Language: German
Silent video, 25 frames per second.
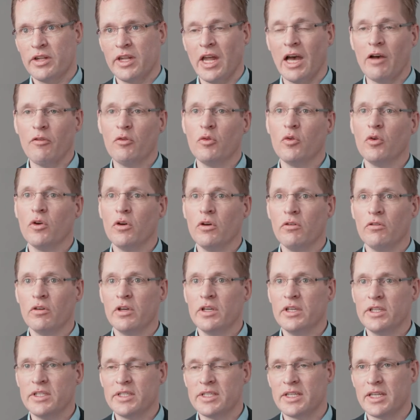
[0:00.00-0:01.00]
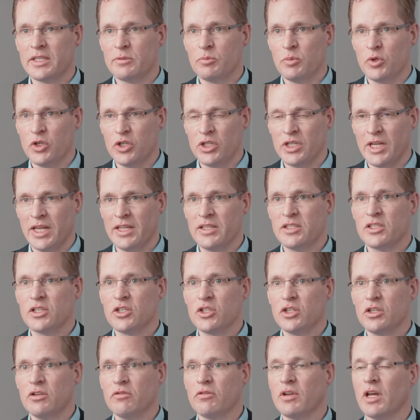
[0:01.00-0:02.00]
Dafür ist das
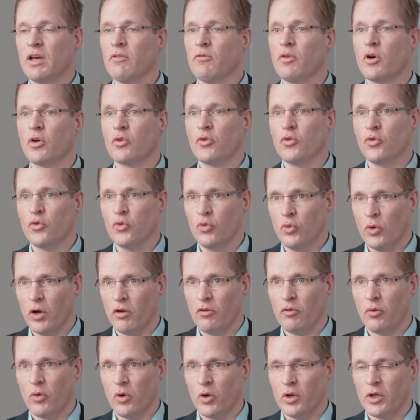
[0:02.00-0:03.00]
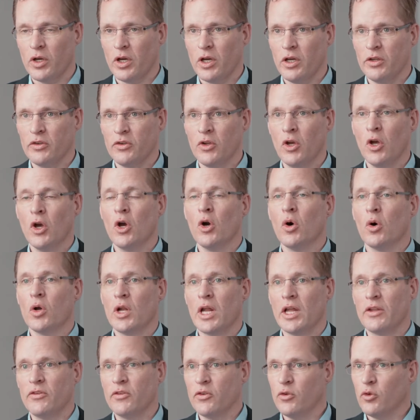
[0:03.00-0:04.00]
Bestandsgeschäft einfach zu erfolgreich
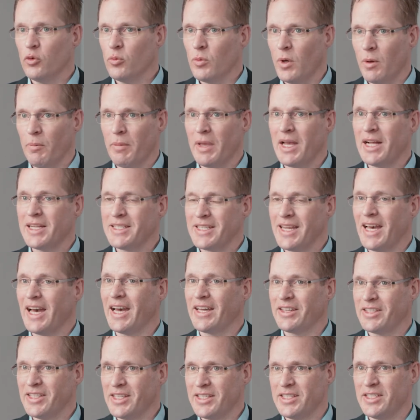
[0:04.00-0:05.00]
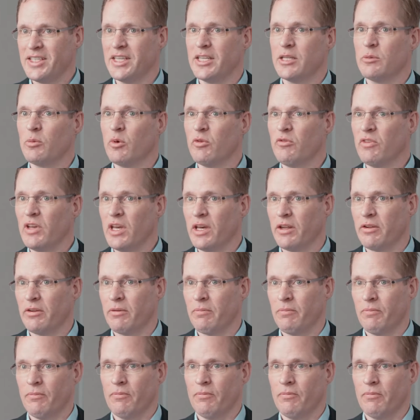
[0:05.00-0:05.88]
und hat sich über mehr als acht Jahrzehnte bewährt.